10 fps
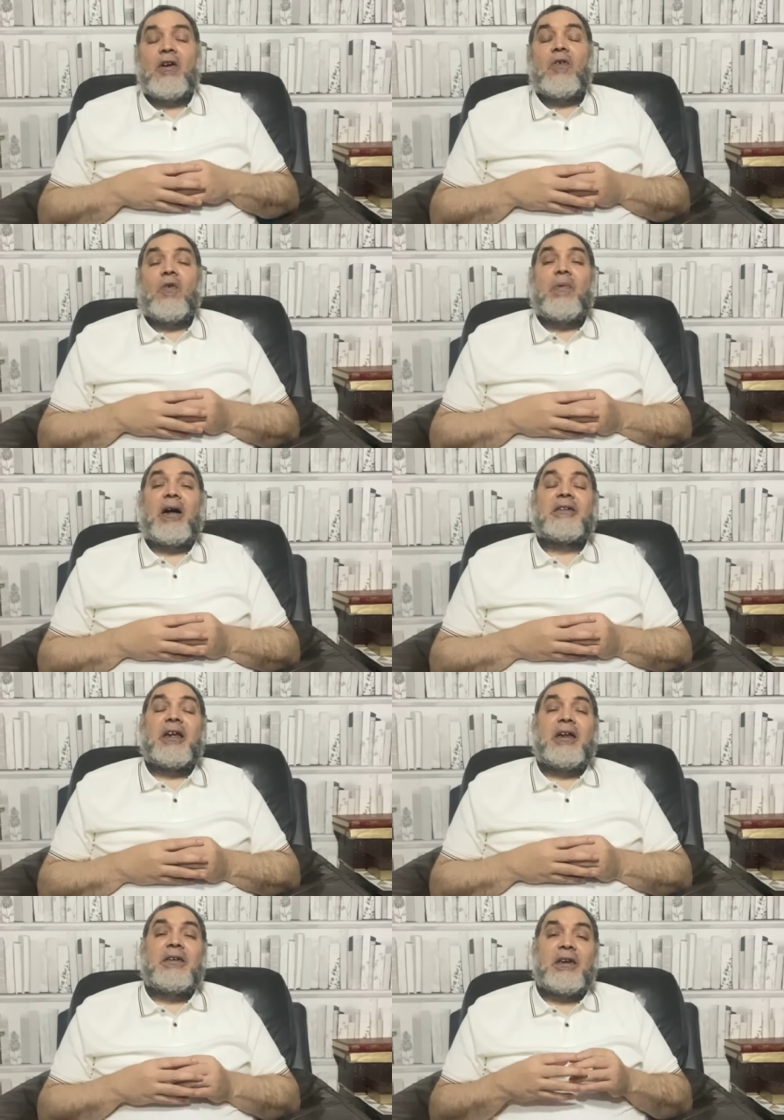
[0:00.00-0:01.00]

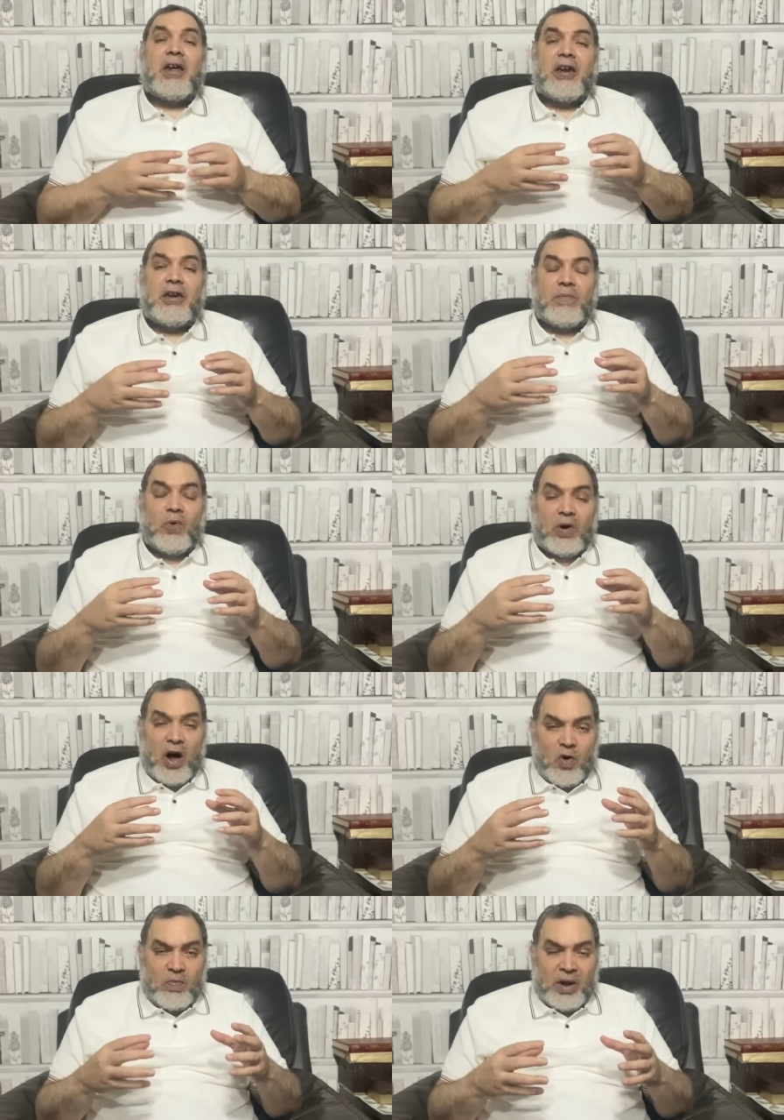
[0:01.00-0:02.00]
وبعدين
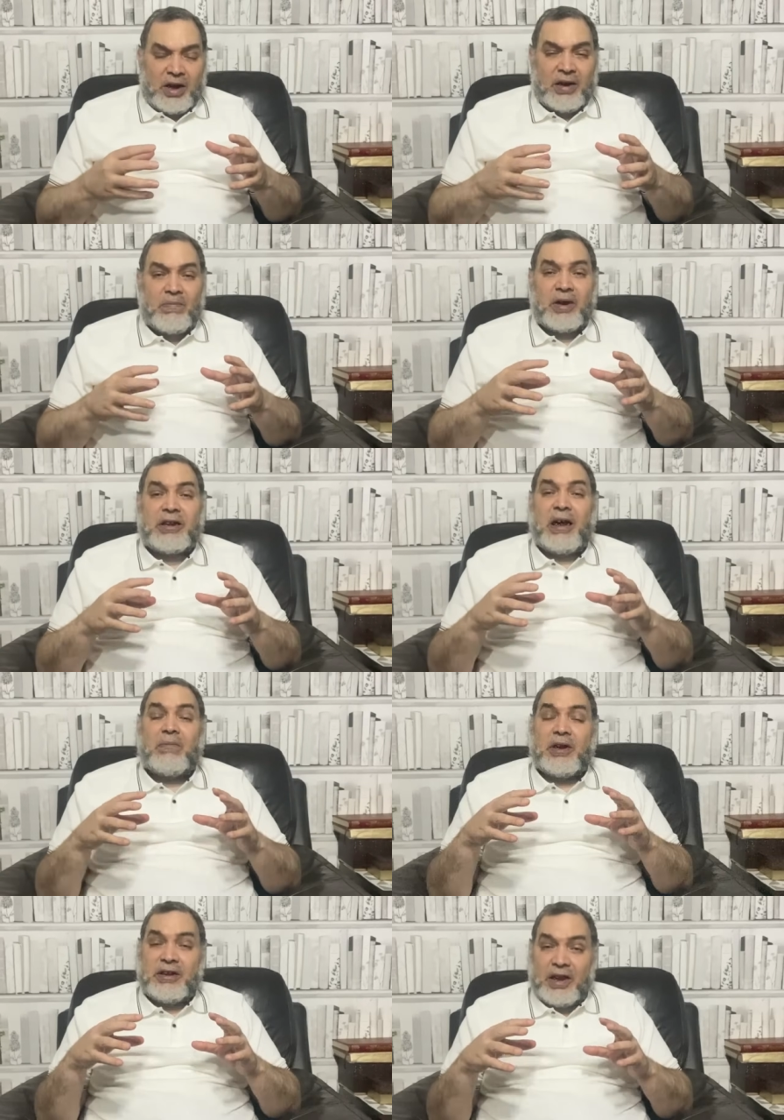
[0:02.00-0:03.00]
المقاومة لما
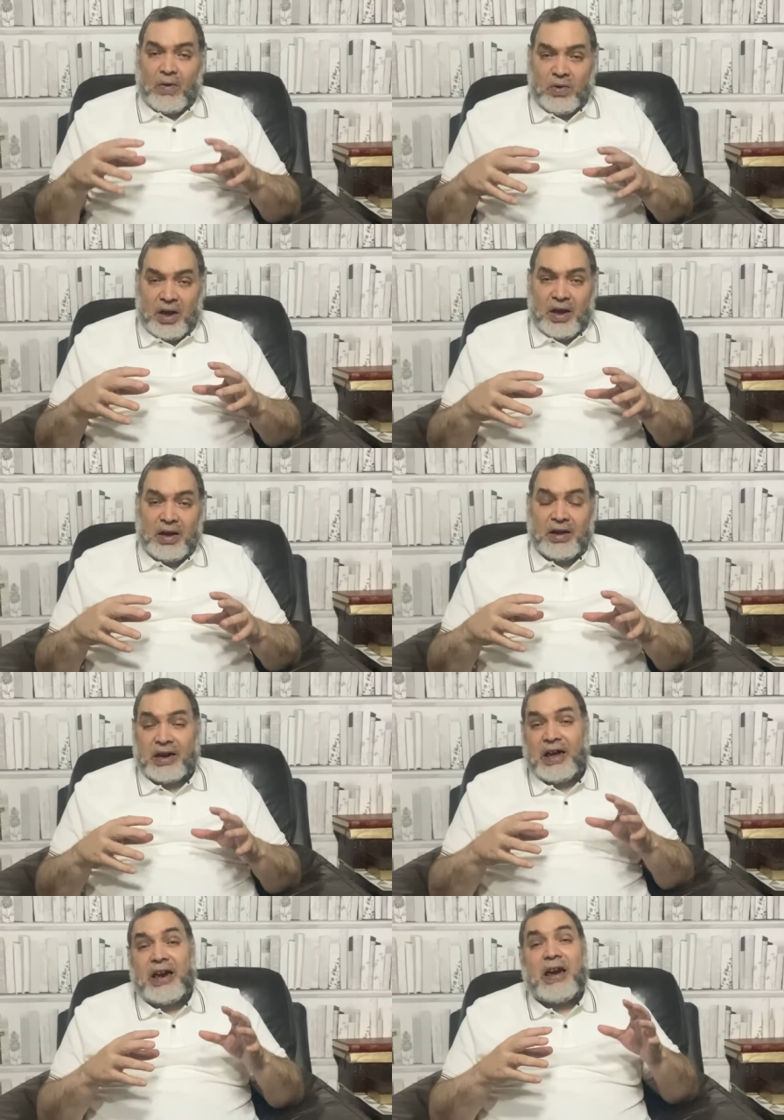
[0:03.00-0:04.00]
تعمل دولة
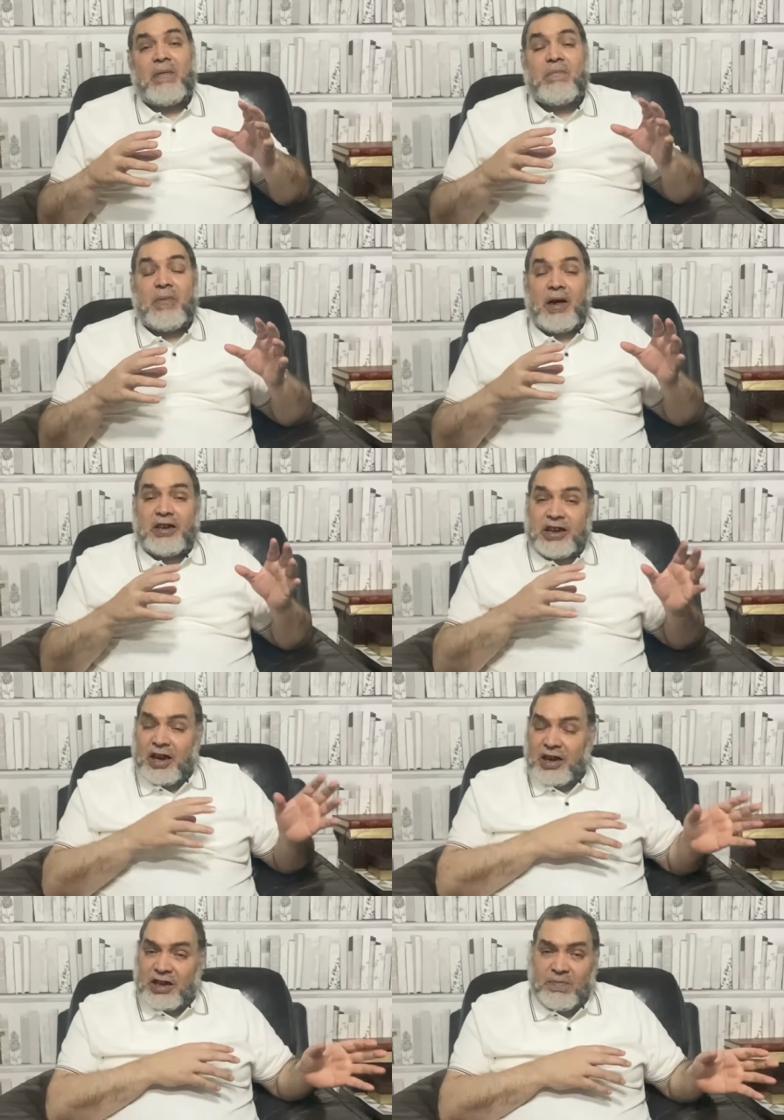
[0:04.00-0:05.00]
غير لما
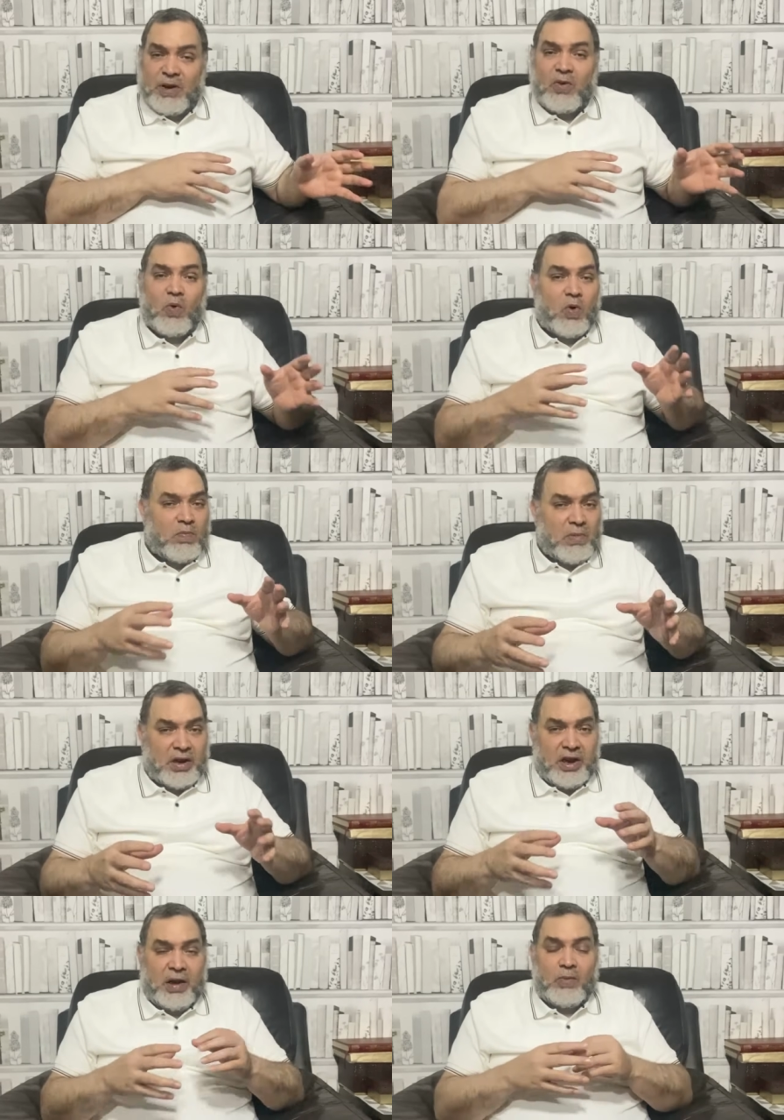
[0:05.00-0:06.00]
سايكس بيكو هم
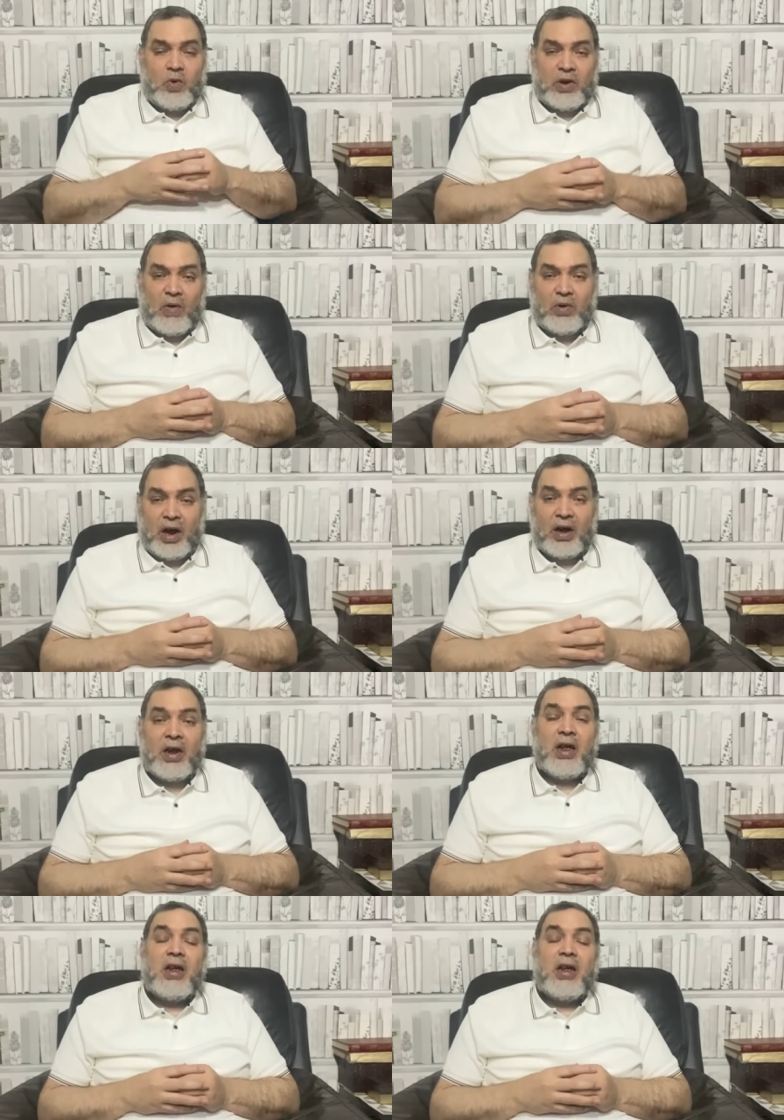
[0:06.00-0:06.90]
اللي يعملوا دولة